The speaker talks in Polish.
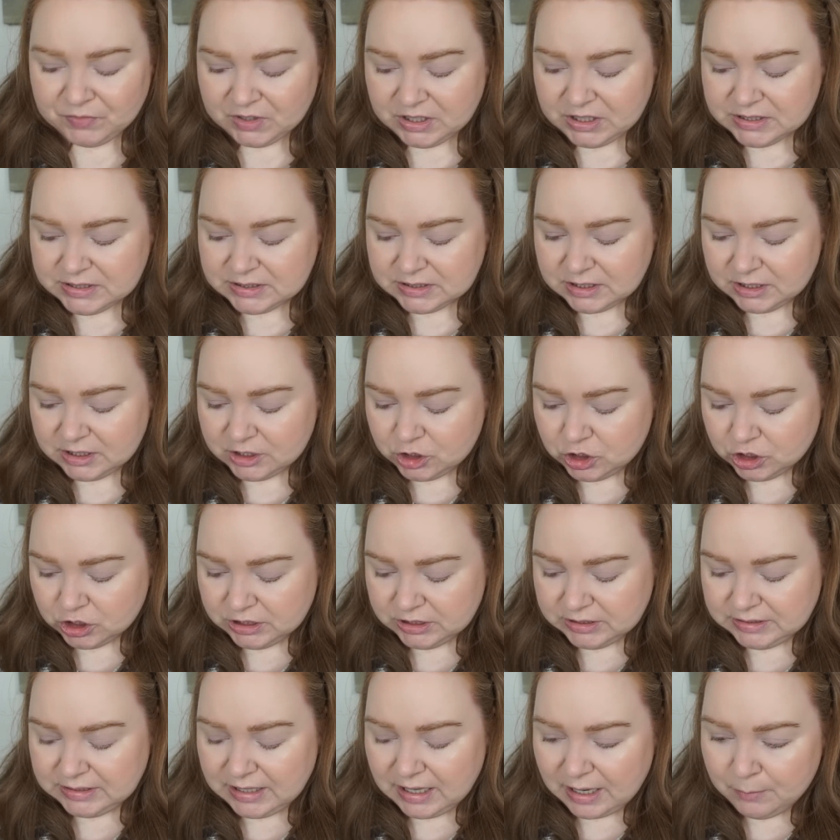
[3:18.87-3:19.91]
Iskry,
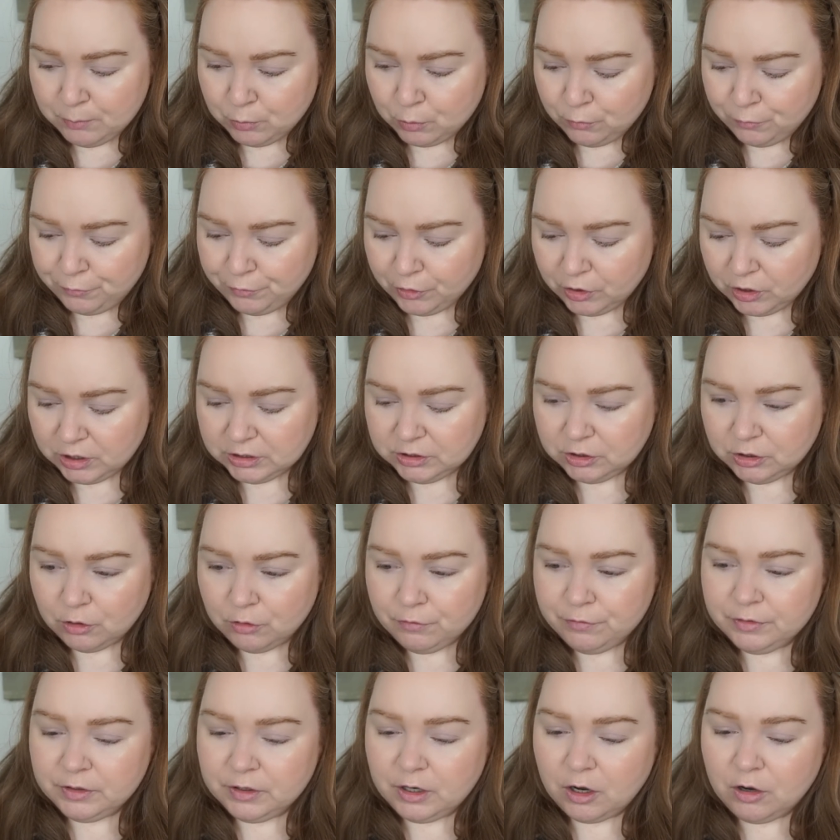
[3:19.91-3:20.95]
czyli Tabu
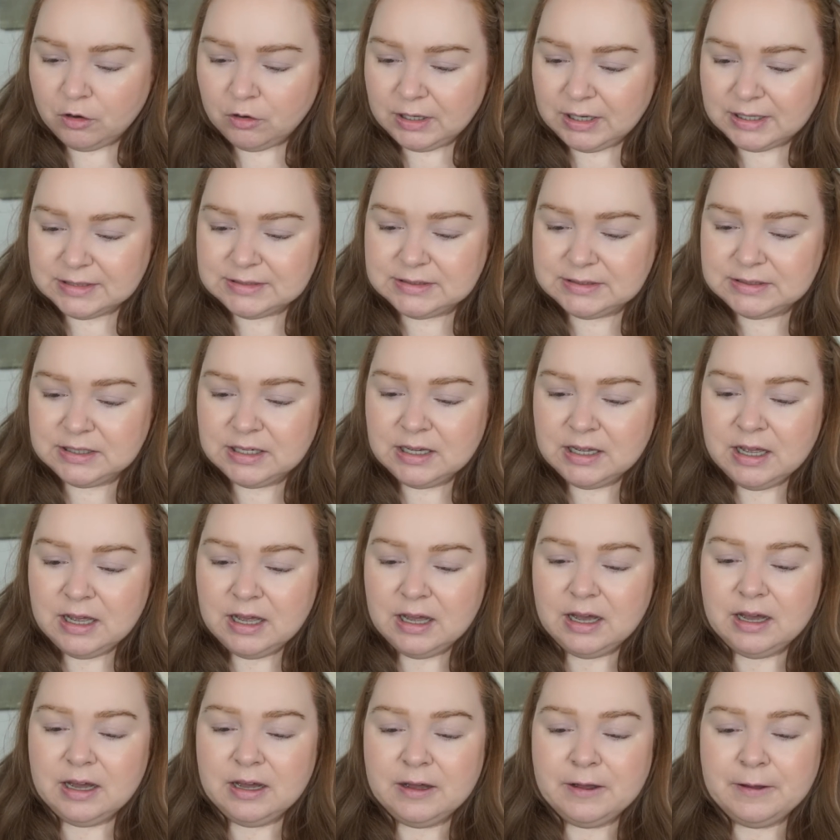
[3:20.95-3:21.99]
fioletowy oraz
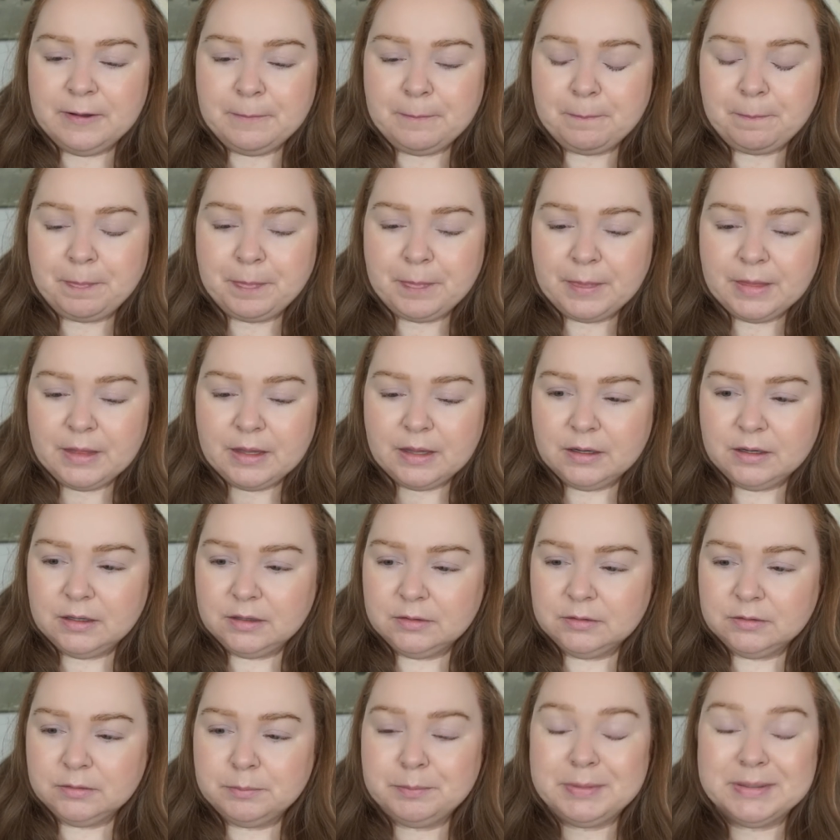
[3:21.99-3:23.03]
e,
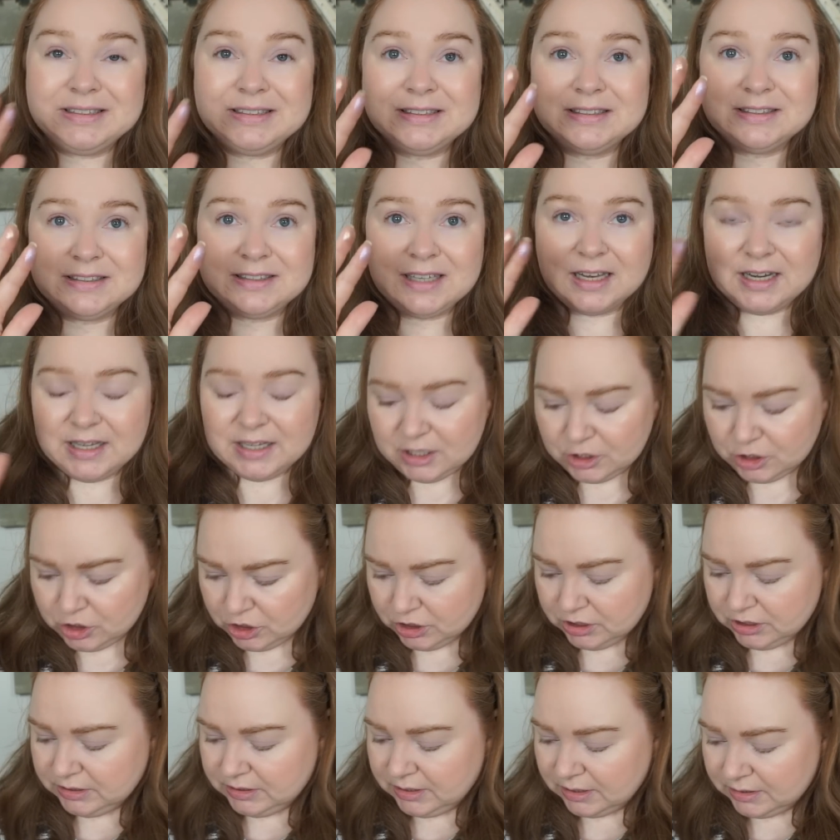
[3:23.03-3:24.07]
bestseller,
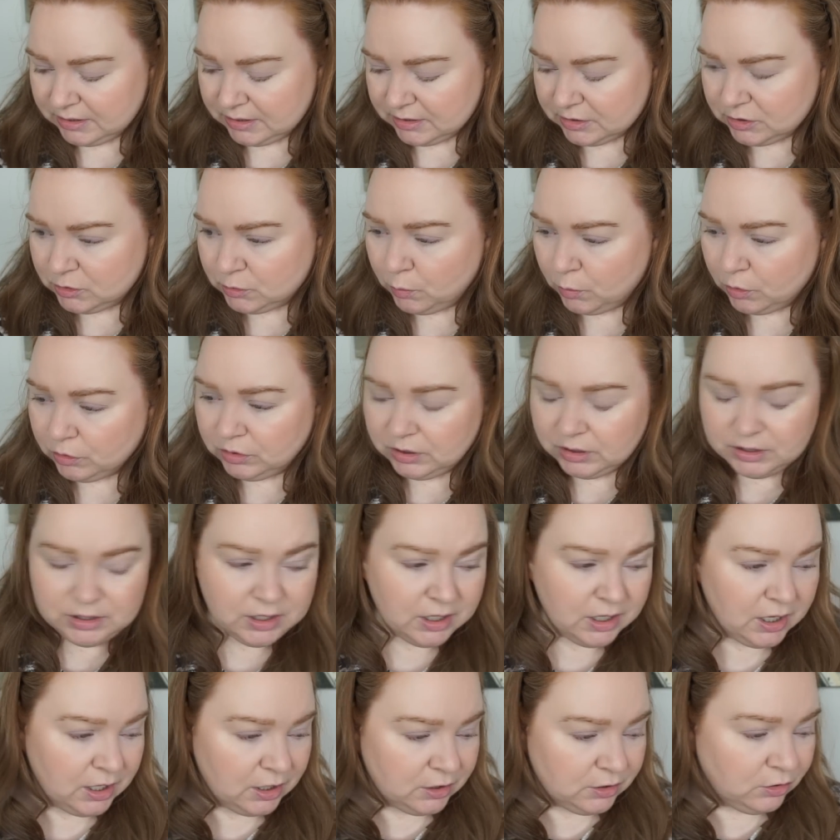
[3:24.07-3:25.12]
czyli ten złoty.
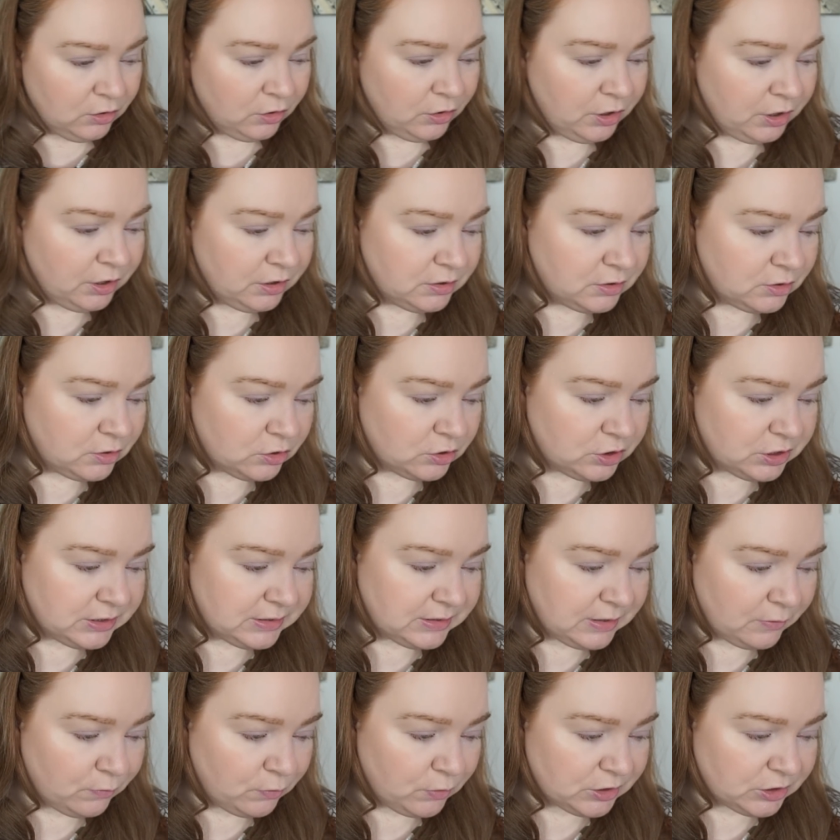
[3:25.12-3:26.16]
No i
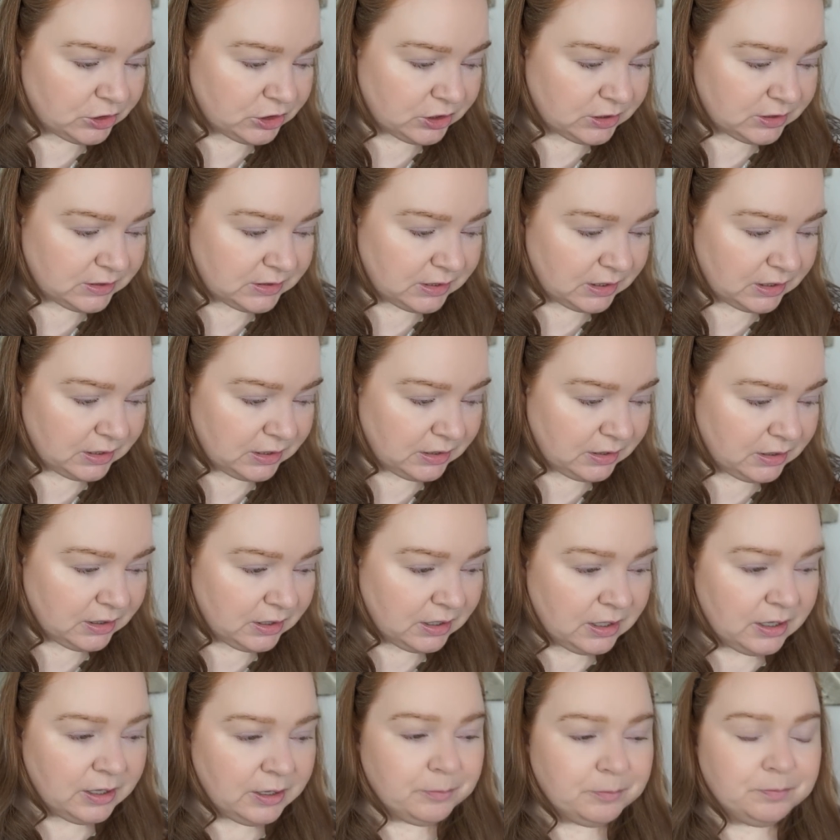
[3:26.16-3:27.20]
skorzystam właśnie z tej
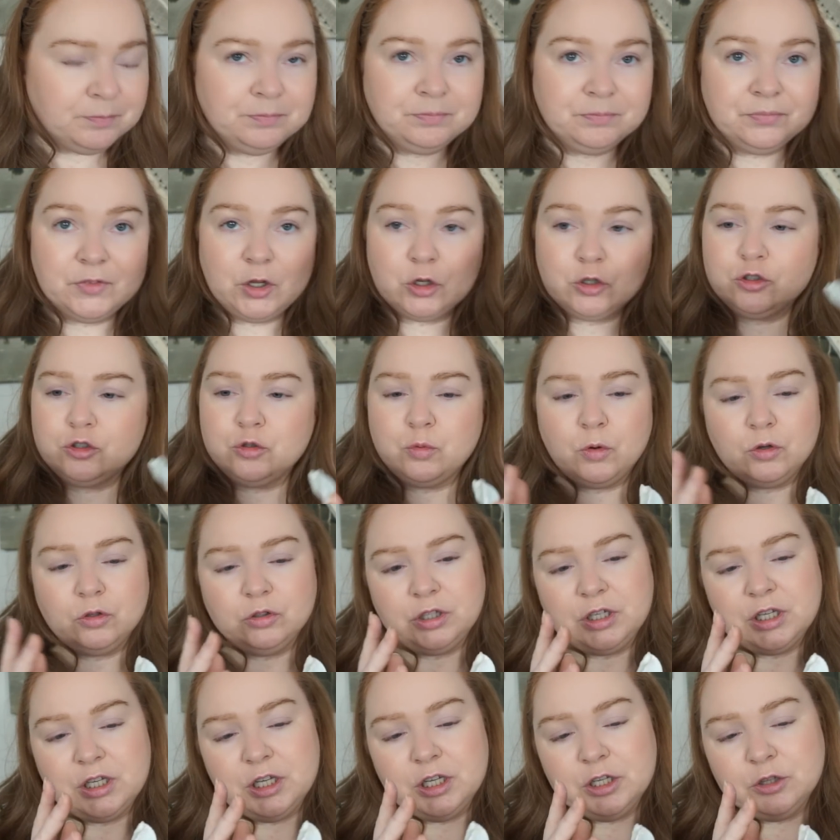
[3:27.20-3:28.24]
mm,
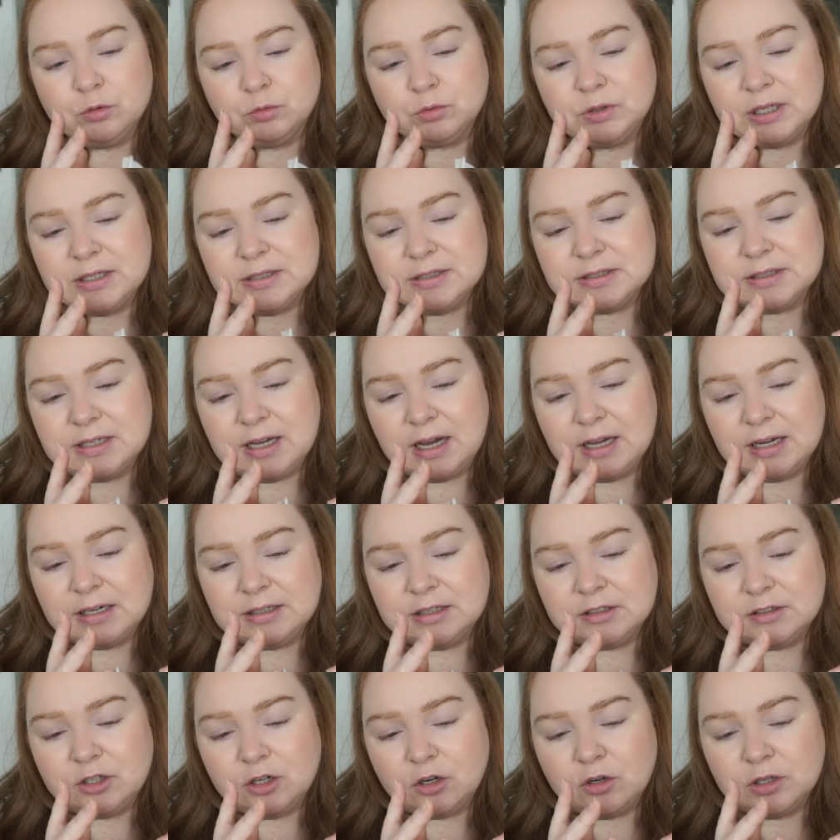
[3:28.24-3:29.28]
osłonki i tutaj
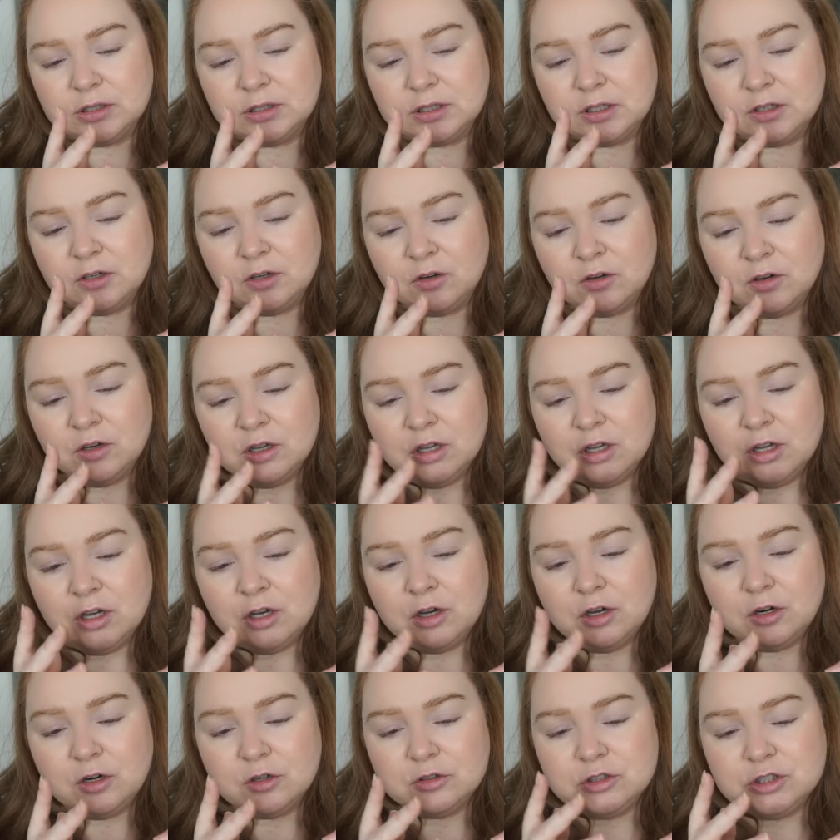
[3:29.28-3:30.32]
zgarnę trochę tego
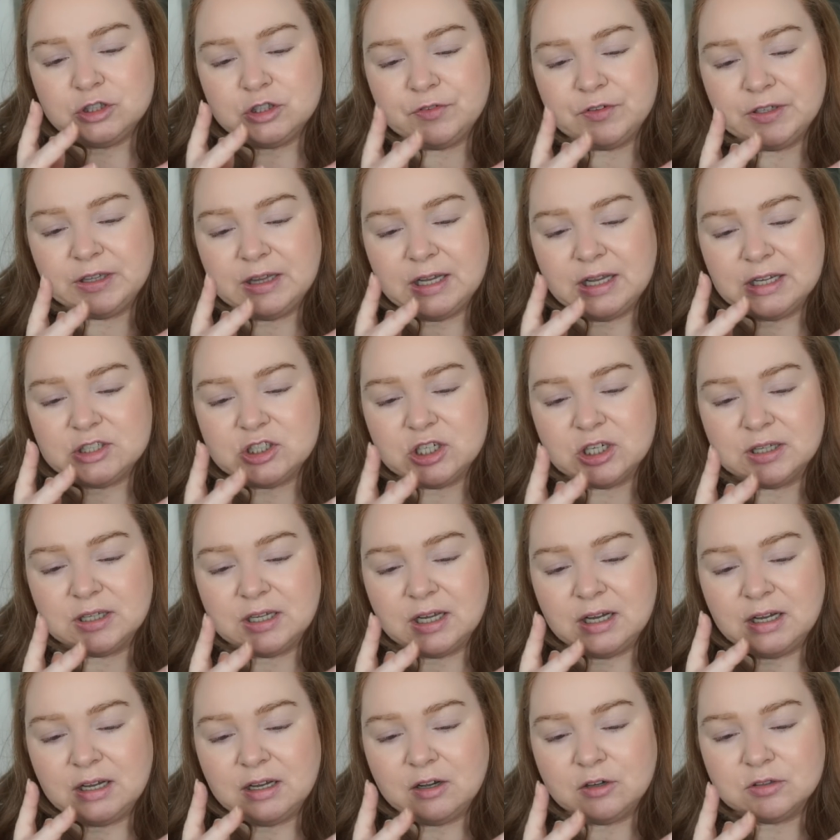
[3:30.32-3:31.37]
rozświetlacza
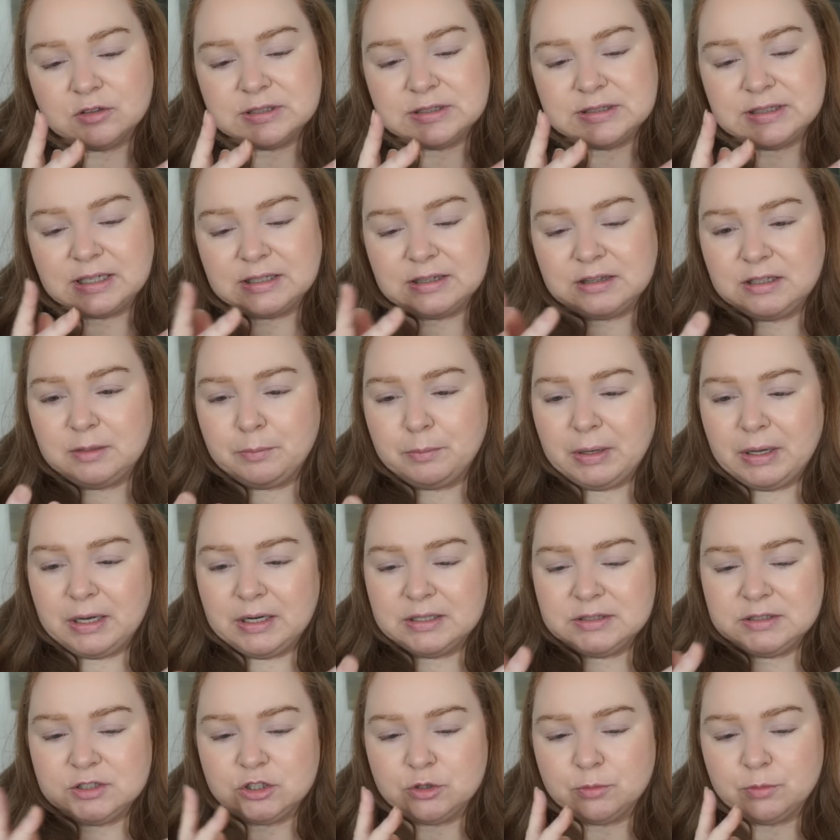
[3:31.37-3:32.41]
na ostatni
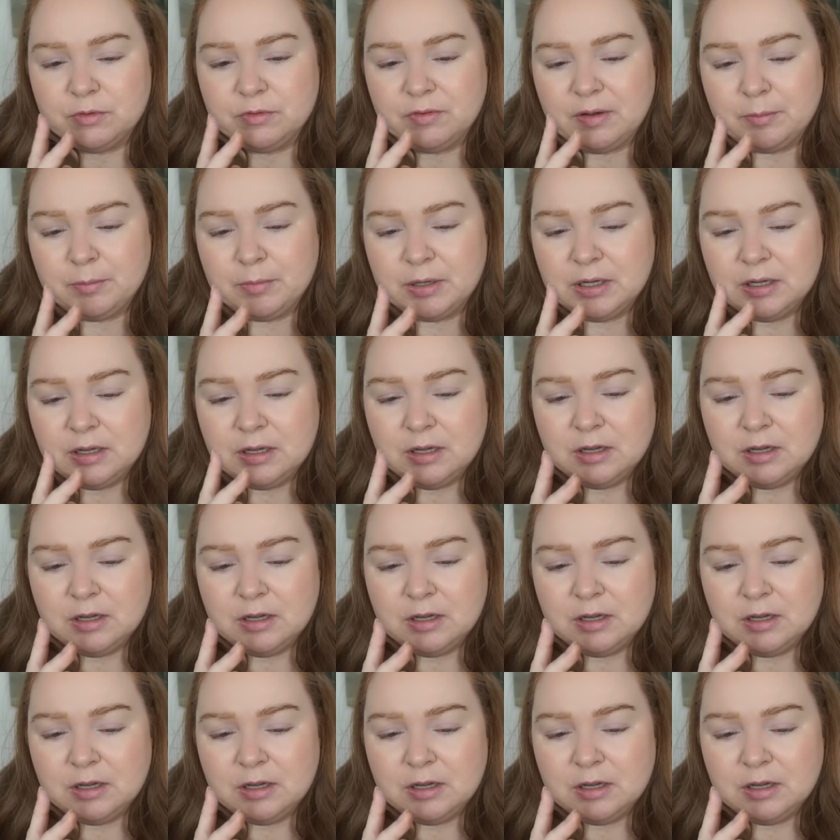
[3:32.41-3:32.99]
palet żeby Wam